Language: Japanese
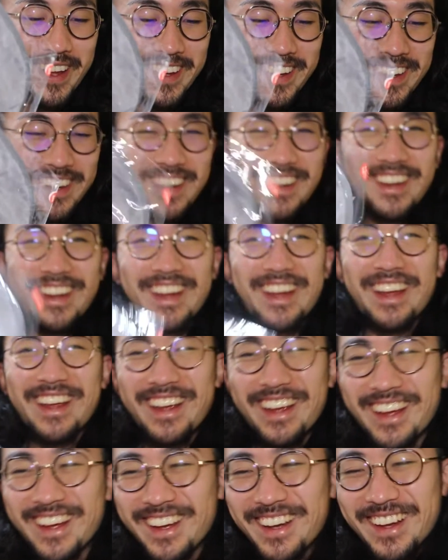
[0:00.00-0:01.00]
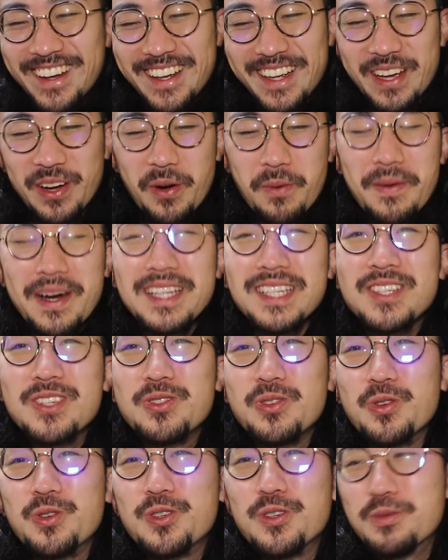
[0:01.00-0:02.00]
いやこれ
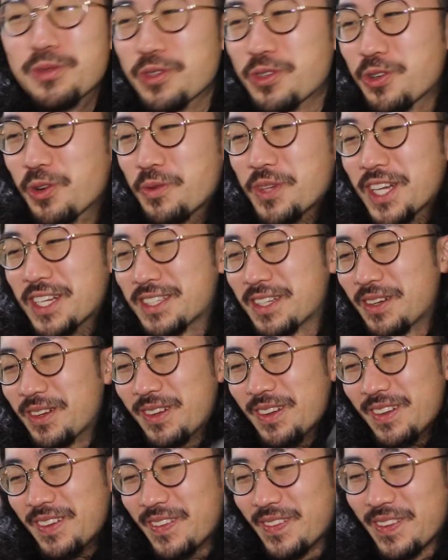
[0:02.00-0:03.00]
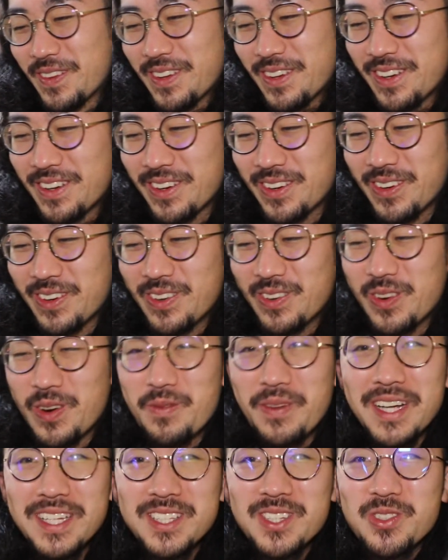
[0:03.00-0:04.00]
マスクの福袋みたいですよこ
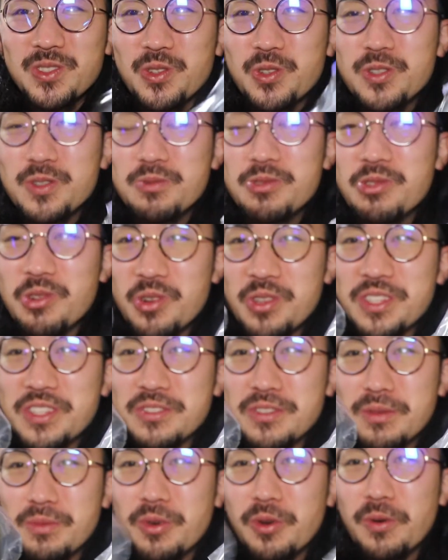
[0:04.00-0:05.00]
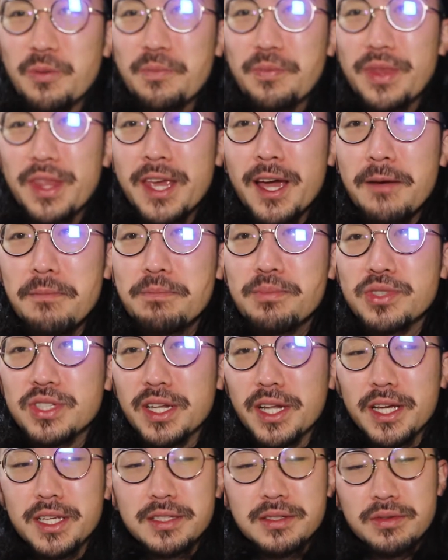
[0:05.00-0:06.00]
れマスクの福袋ですよねもうキャンプ
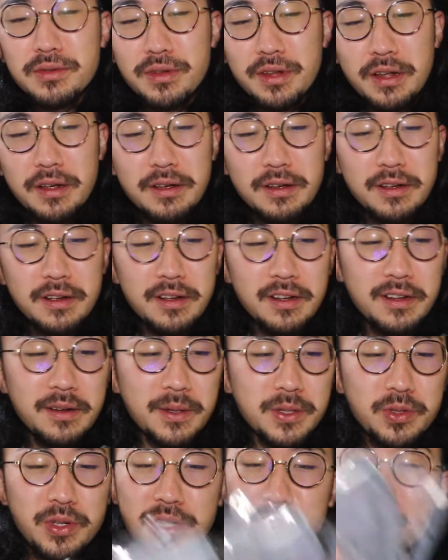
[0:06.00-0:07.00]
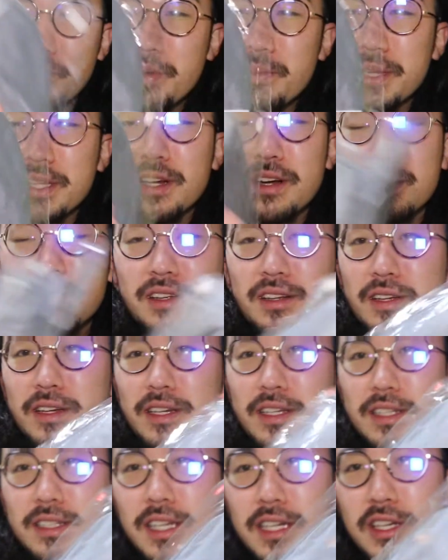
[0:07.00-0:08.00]
じゃないですよ、まあ、とりあえずこれまた
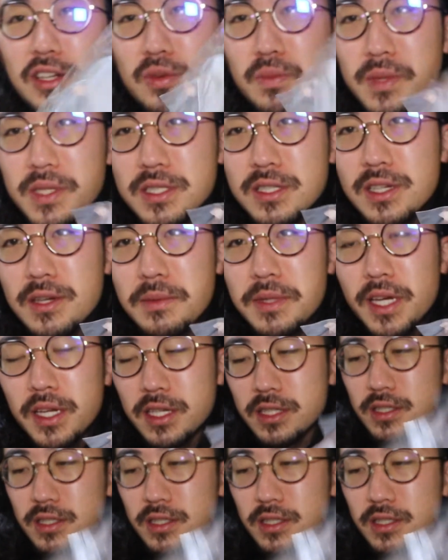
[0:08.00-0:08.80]
さっきの水着みたい